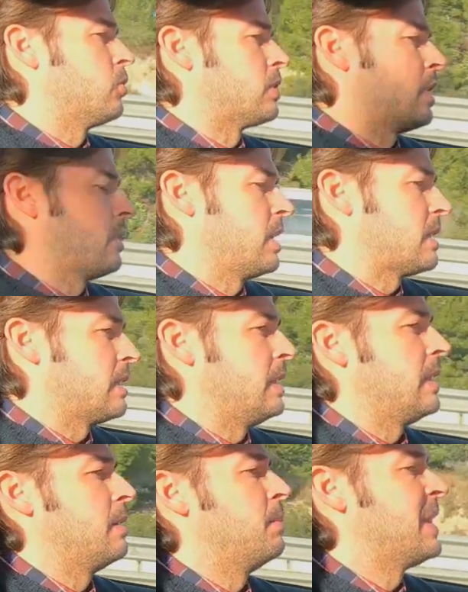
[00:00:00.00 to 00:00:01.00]
de
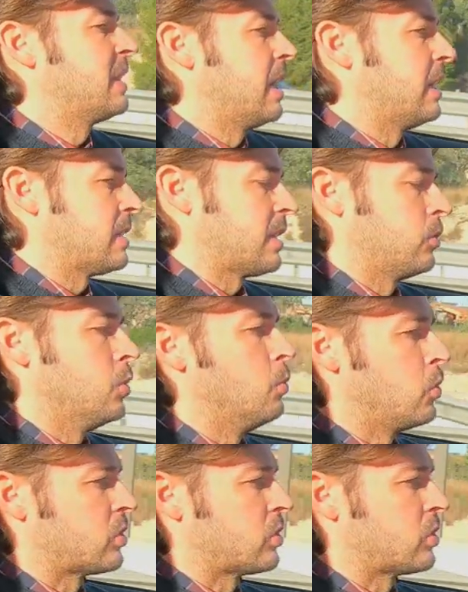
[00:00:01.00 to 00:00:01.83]
circunstancias y de ventajas que todo